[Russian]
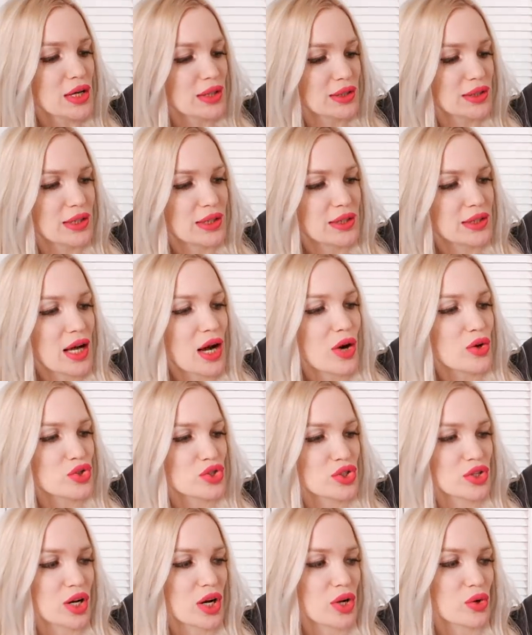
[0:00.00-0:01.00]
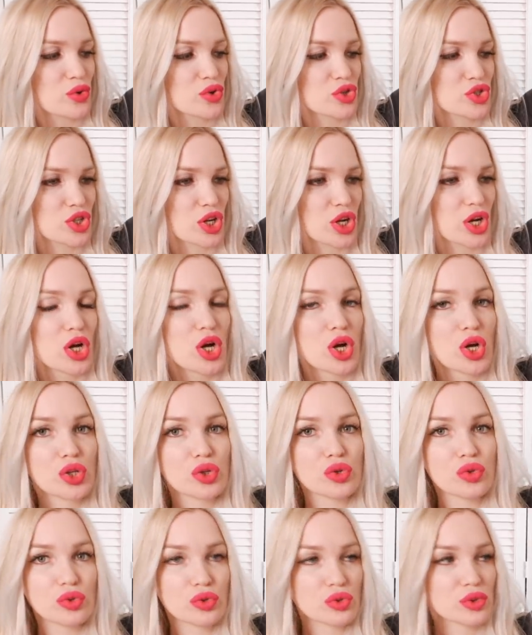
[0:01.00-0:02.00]
Длина очень хорошая.
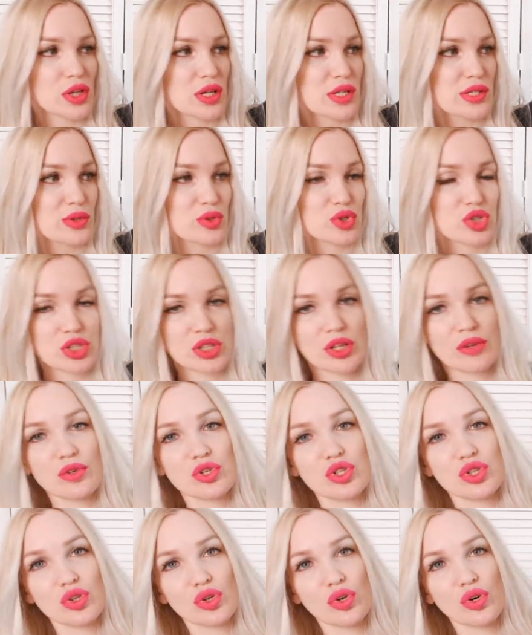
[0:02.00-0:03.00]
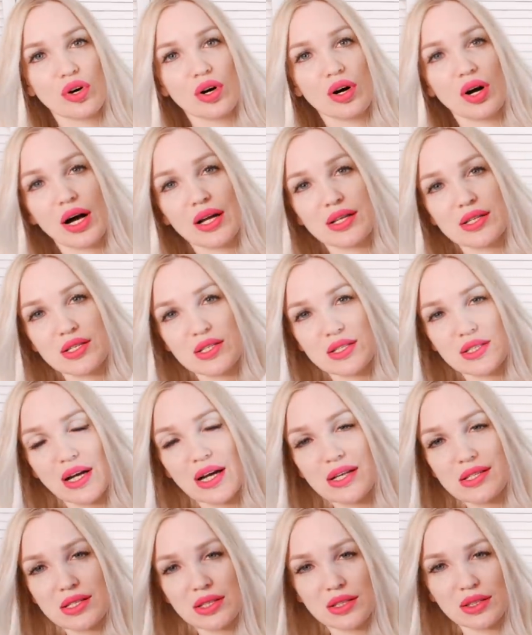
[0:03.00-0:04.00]
Ну, на случай того, что
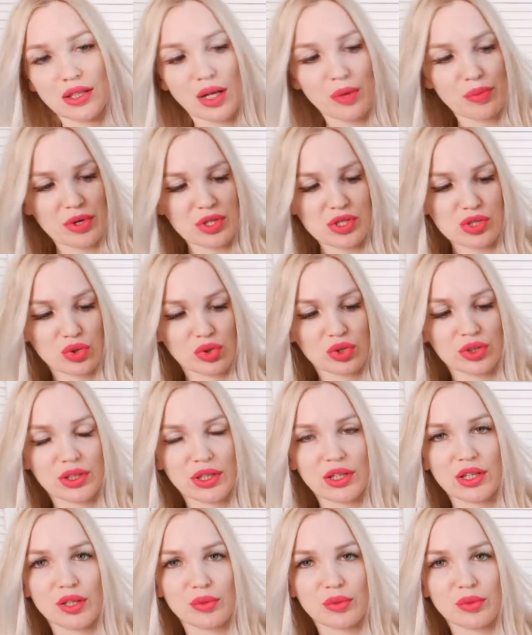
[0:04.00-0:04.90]
антистатика, да, происходит и